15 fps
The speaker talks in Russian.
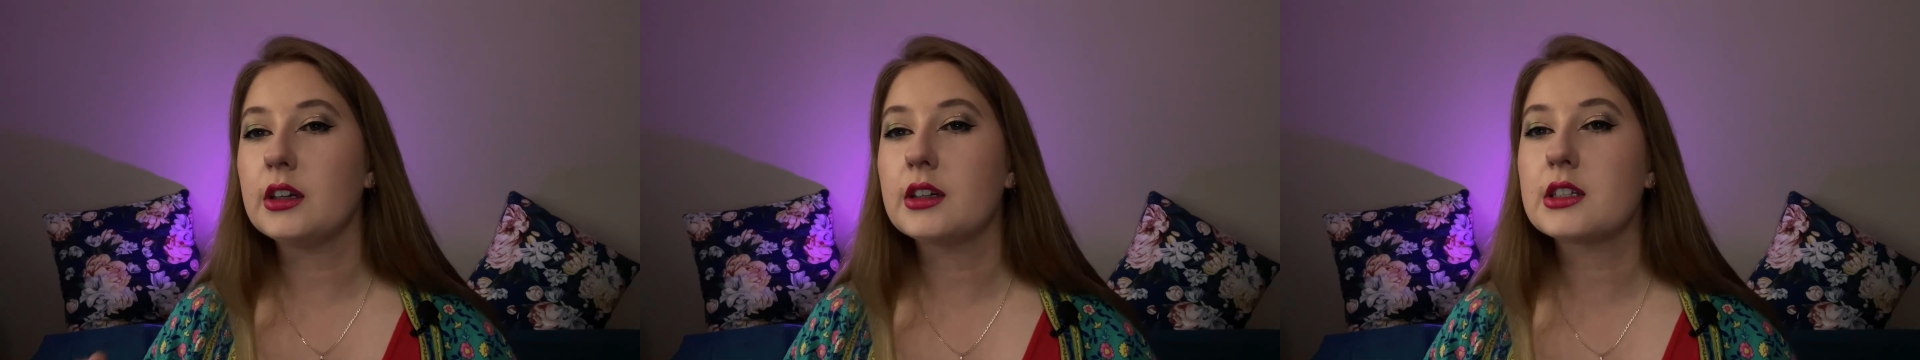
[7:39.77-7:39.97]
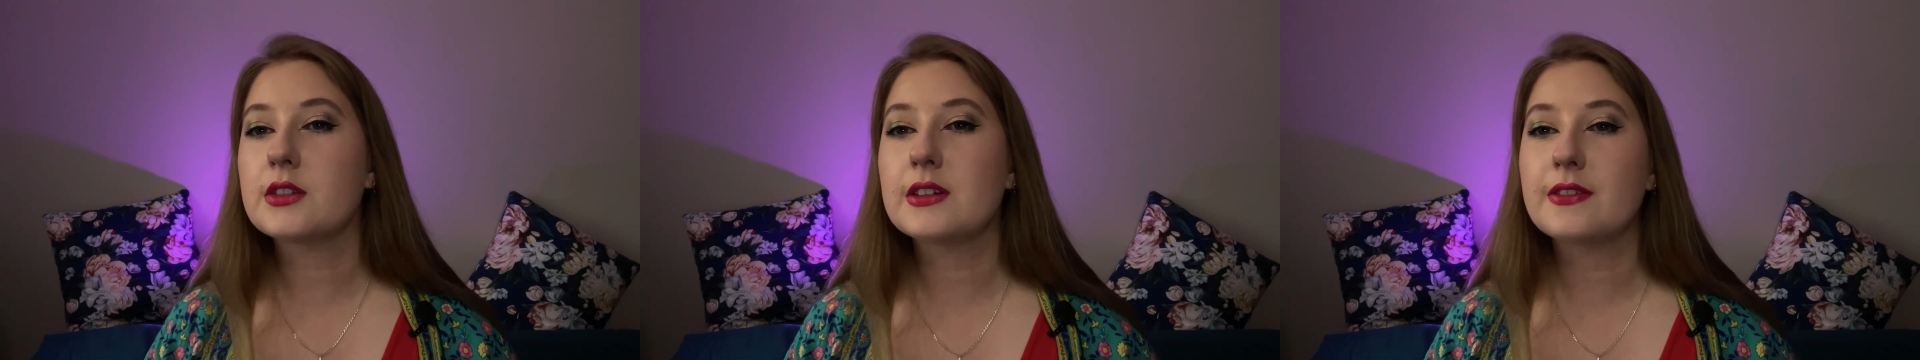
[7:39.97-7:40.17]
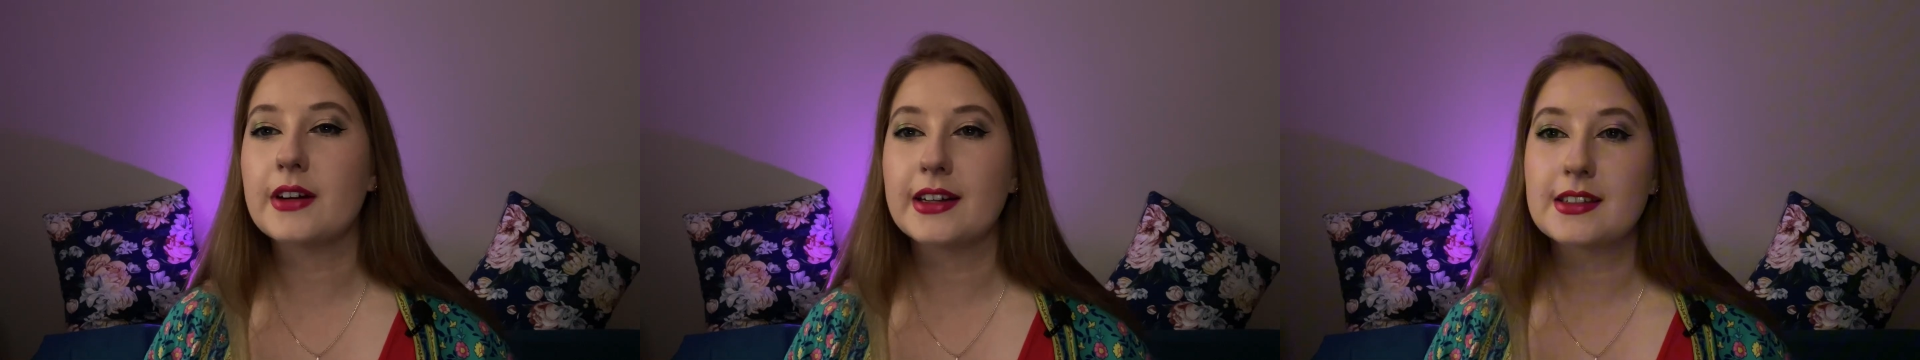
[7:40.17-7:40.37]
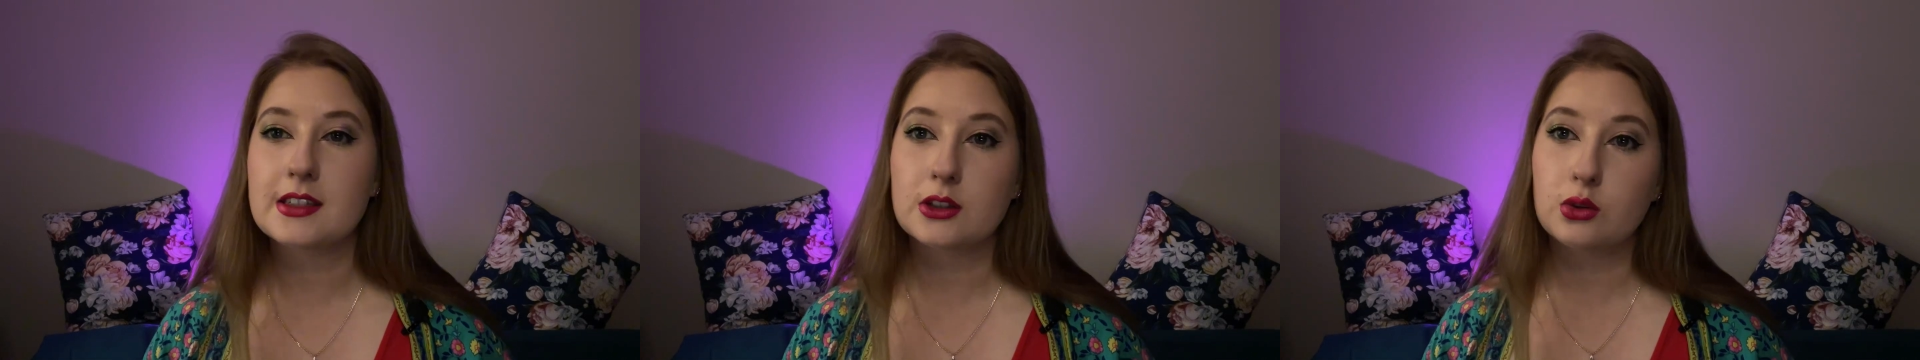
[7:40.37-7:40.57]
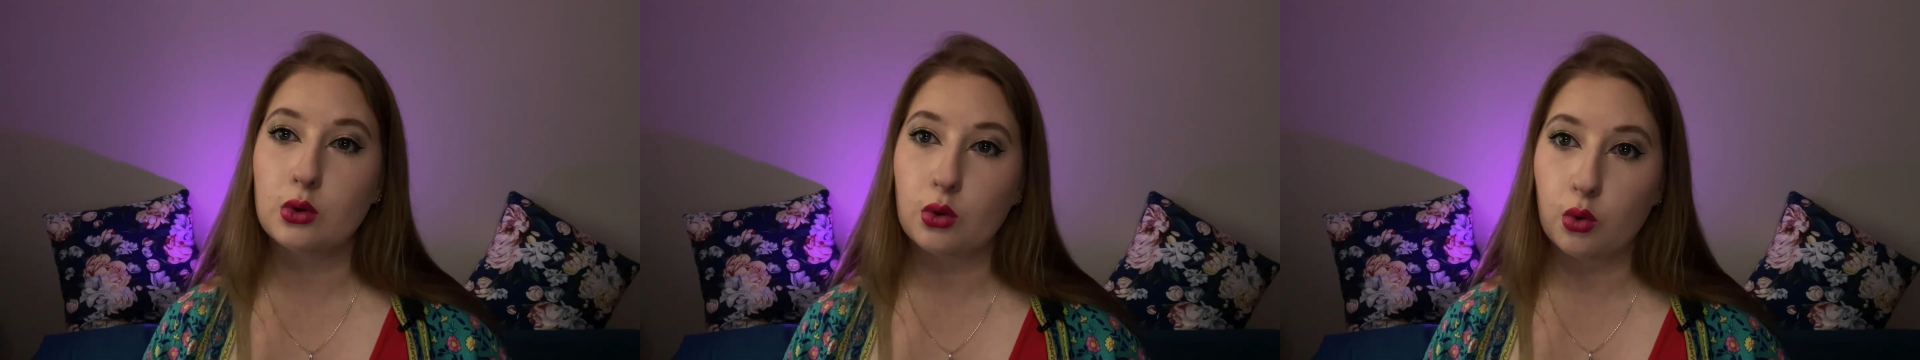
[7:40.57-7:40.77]
развиваться
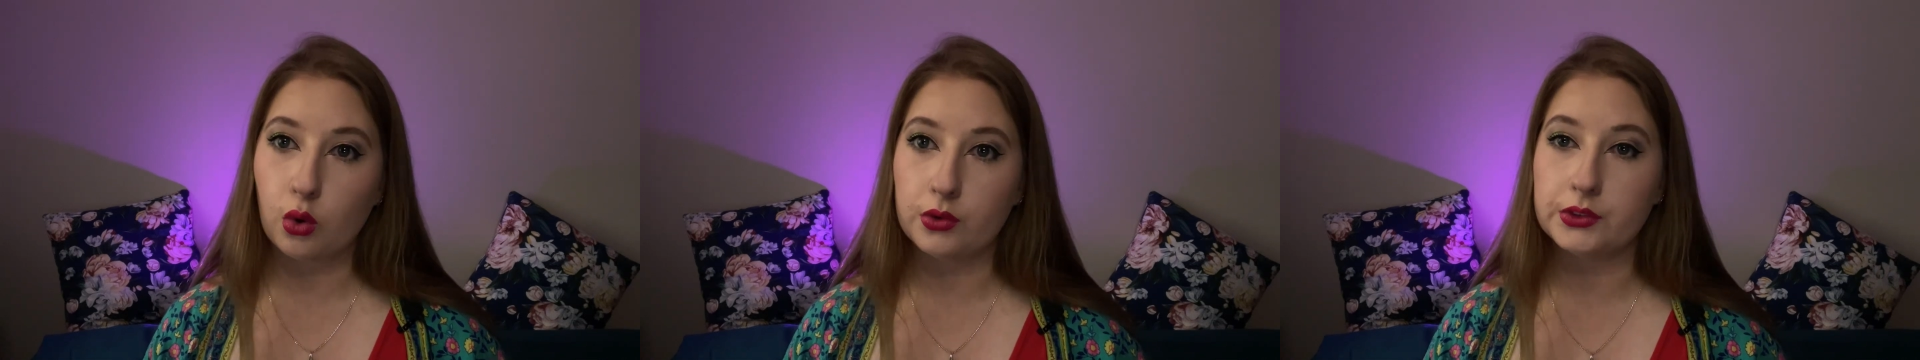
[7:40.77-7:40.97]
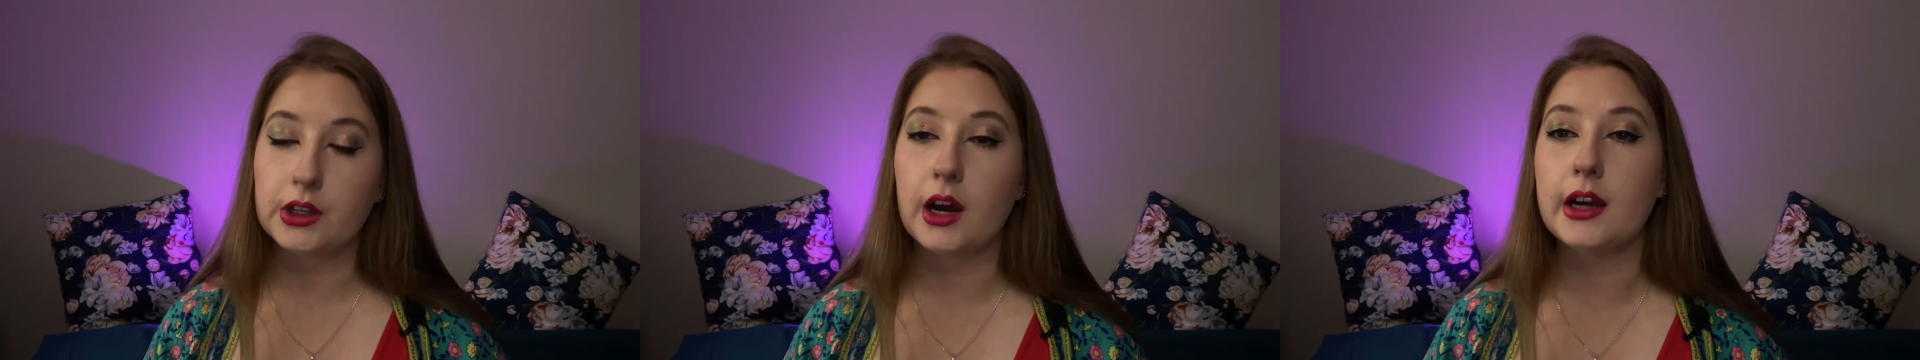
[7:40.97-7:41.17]
духовно.